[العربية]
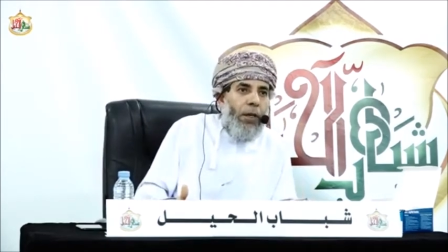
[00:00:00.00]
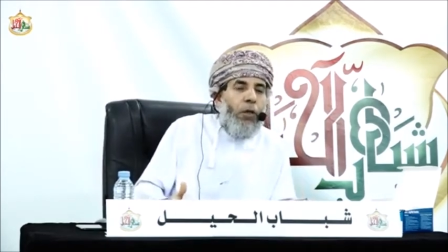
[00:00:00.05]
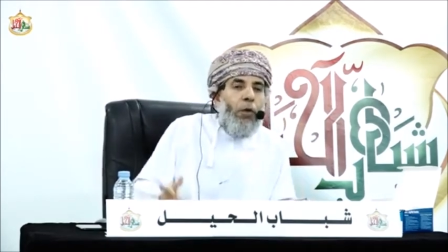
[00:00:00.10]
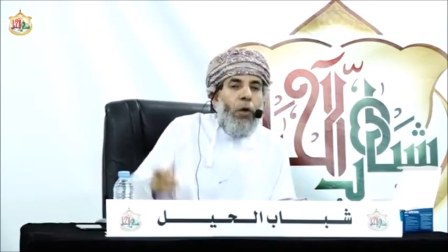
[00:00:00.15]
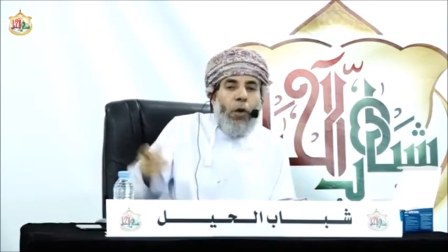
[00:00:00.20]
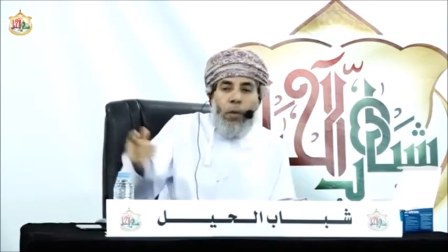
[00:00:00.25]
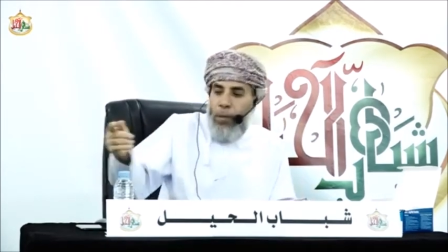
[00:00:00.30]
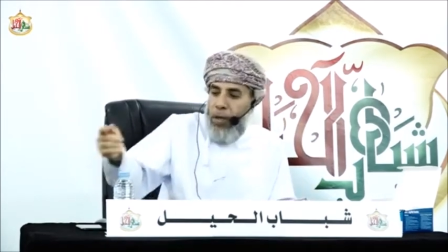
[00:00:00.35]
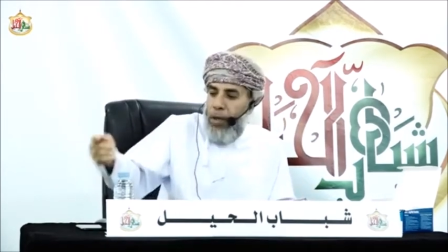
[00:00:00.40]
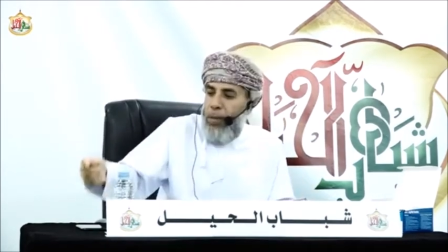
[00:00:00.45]

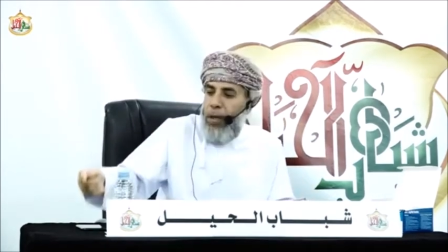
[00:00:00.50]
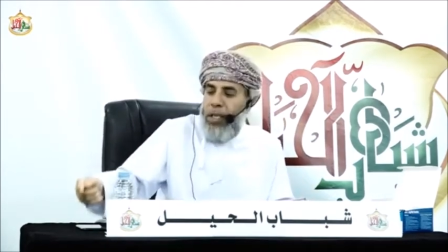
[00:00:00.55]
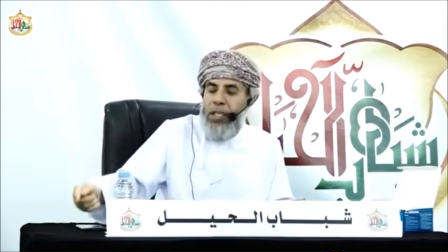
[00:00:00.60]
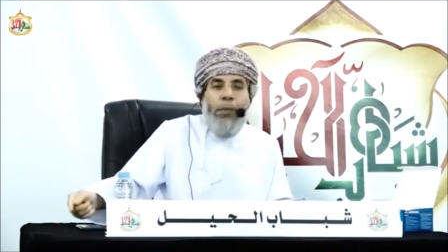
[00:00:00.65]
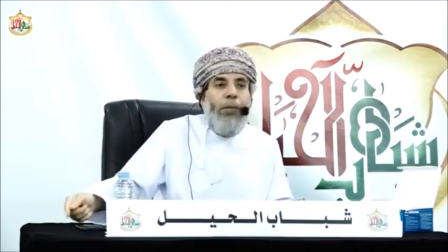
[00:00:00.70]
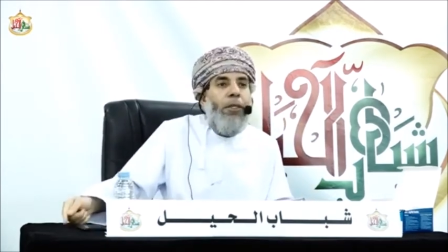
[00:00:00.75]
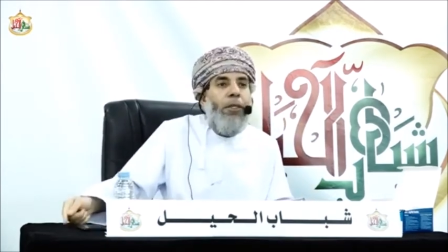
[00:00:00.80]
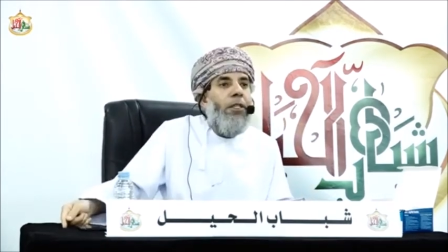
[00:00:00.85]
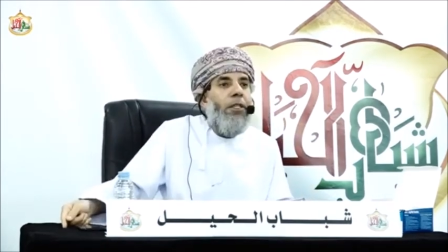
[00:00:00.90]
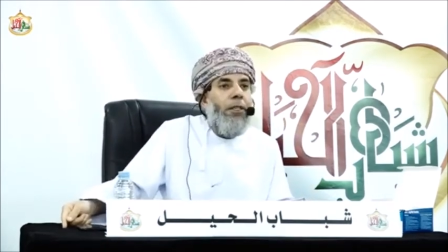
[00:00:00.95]
دور من البيت
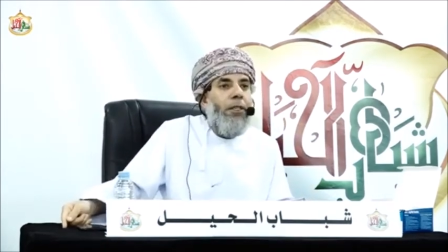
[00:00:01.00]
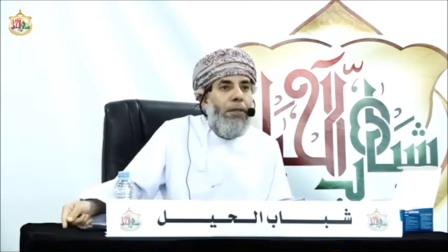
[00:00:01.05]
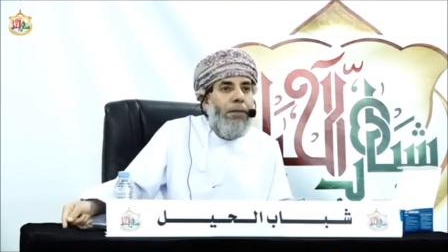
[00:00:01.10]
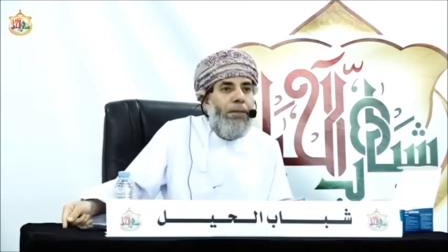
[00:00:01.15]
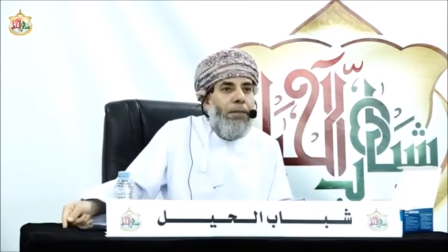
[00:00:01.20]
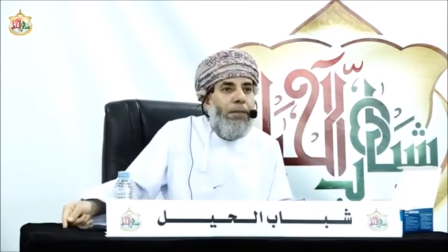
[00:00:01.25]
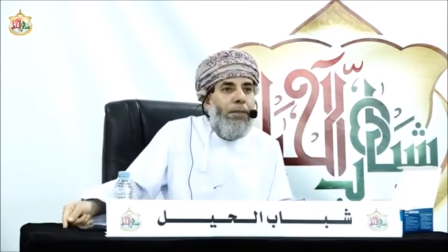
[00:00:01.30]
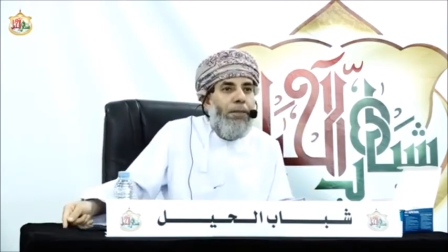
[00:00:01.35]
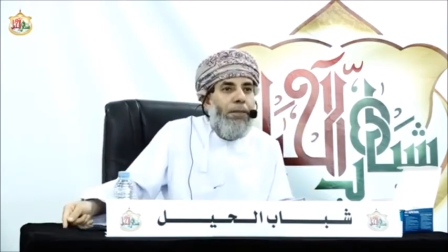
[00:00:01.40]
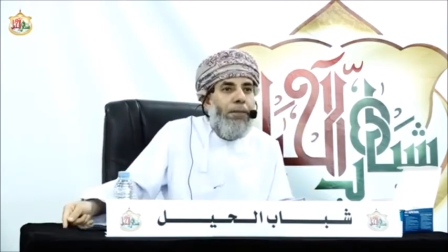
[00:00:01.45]
يبتدي
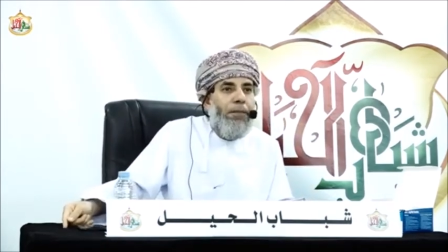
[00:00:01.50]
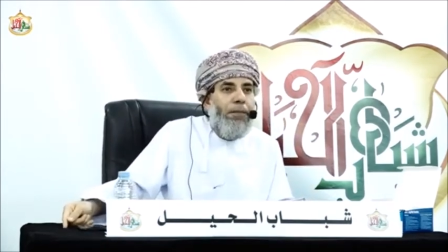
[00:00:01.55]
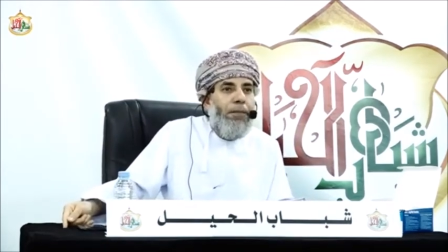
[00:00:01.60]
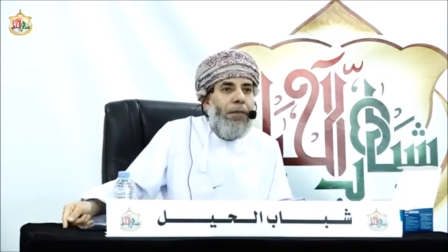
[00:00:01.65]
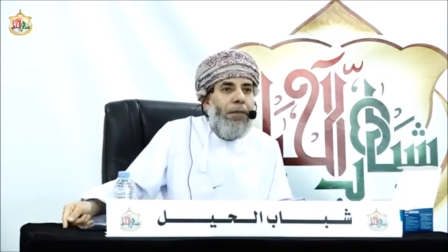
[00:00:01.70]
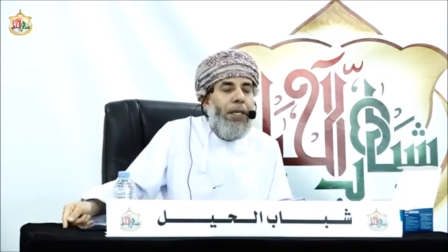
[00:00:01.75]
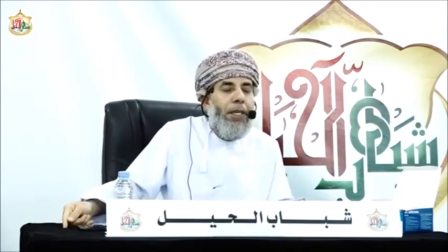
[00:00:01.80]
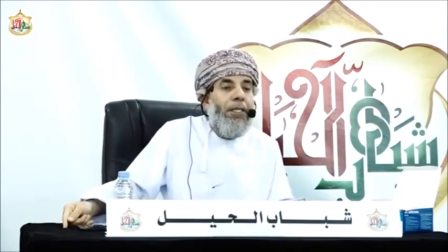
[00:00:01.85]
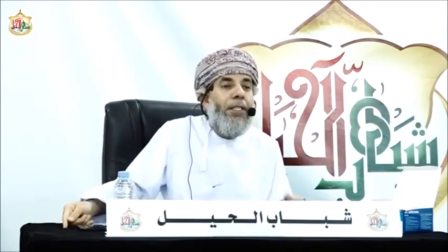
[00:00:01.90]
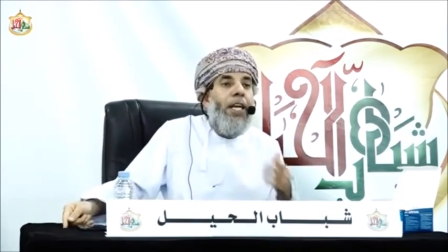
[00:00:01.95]

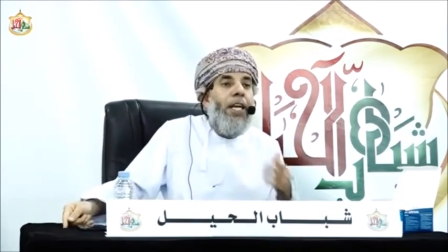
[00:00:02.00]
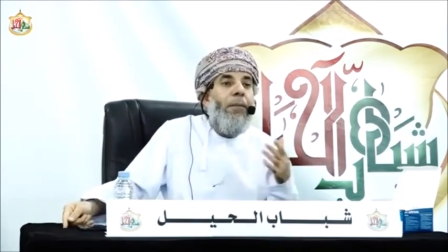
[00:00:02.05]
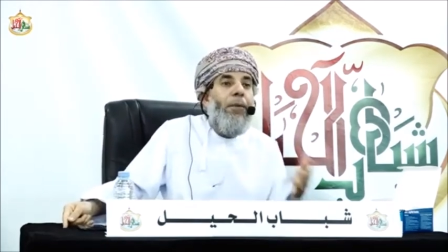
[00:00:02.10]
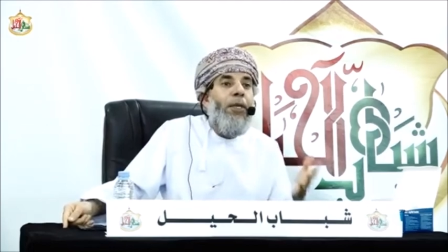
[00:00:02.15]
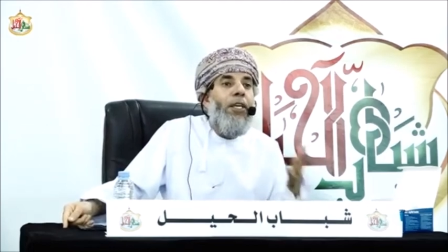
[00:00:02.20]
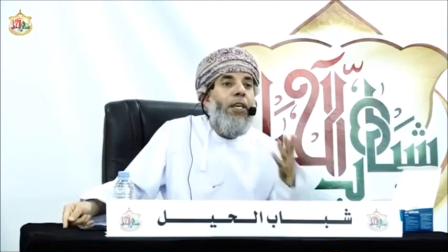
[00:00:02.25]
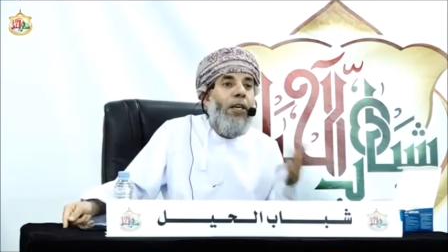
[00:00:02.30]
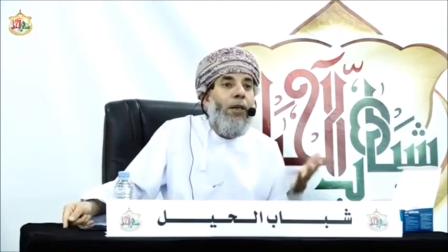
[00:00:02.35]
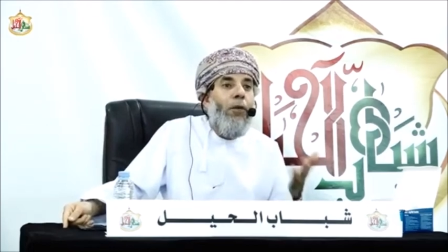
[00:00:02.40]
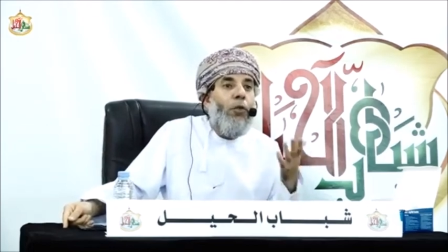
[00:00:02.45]

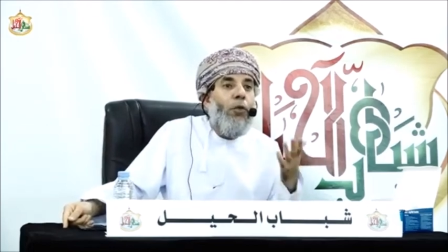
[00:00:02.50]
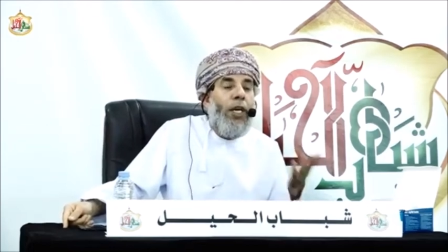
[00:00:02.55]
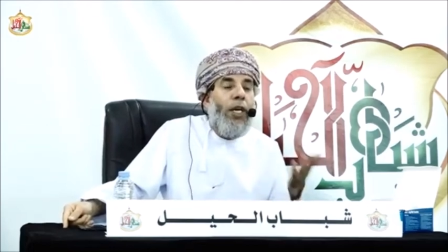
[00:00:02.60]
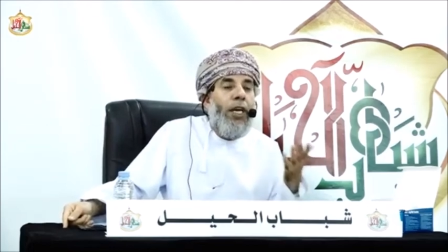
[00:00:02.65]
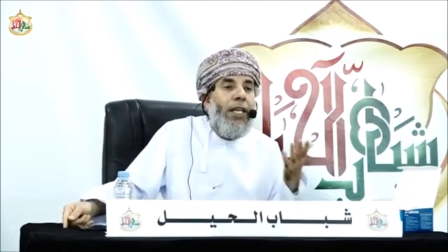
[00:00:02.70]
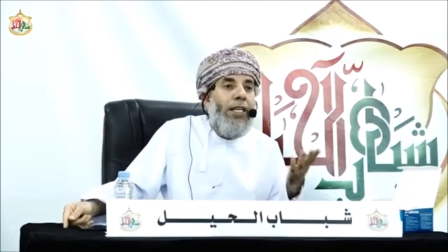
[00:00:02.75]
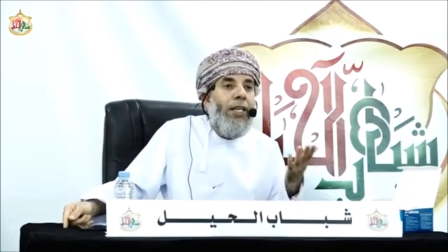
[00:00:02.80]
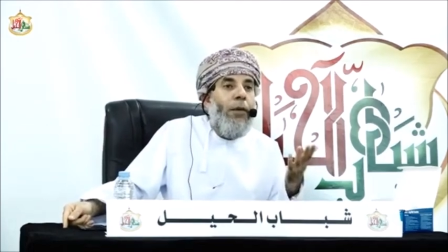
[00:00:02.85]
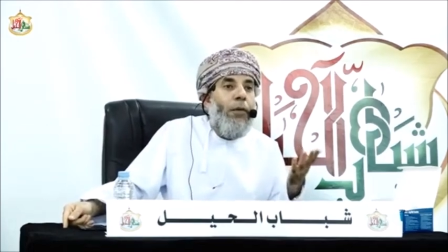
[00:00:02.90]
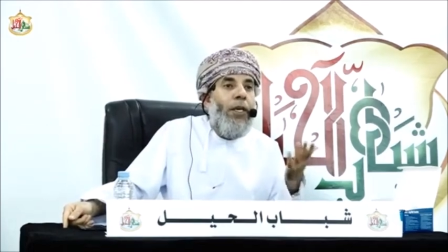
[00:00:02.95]
التربيه
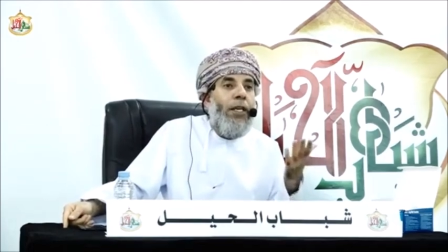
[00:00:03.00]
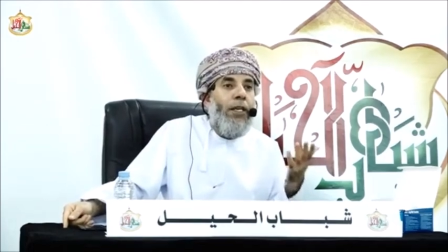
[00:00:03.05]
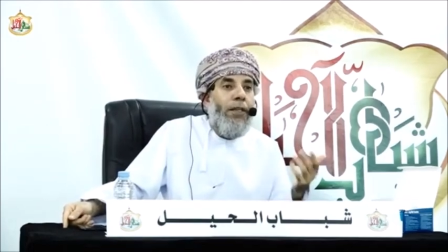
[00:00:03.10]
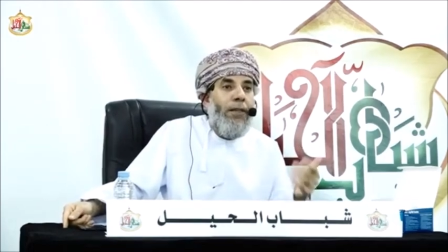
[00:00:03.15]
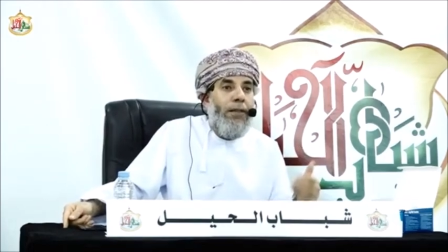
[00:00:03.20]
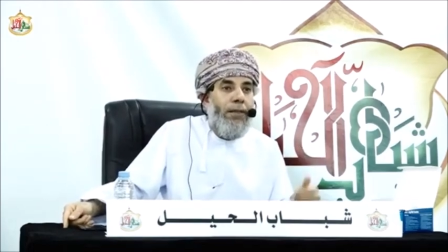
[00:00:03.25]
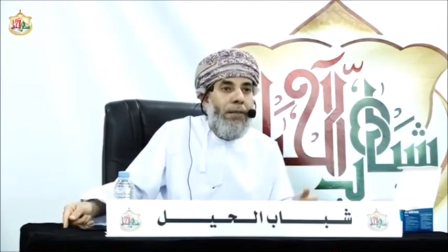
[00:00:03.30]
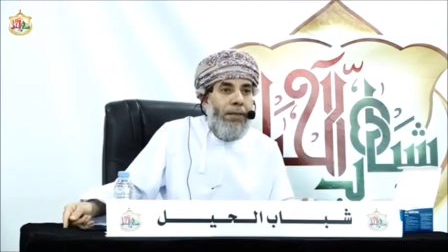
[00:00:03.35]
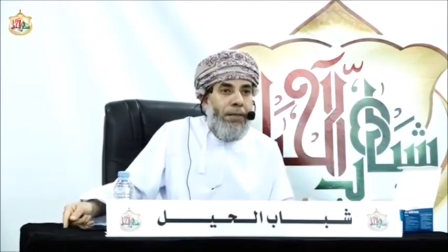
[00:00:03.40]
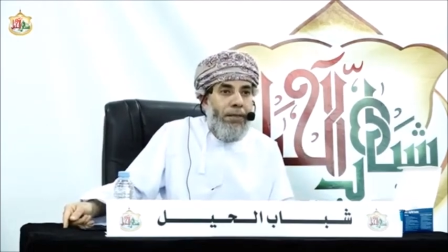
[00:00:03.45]
الاسريه
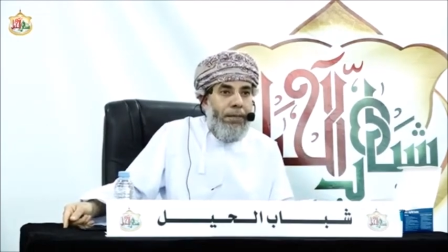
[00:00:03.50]
وين؟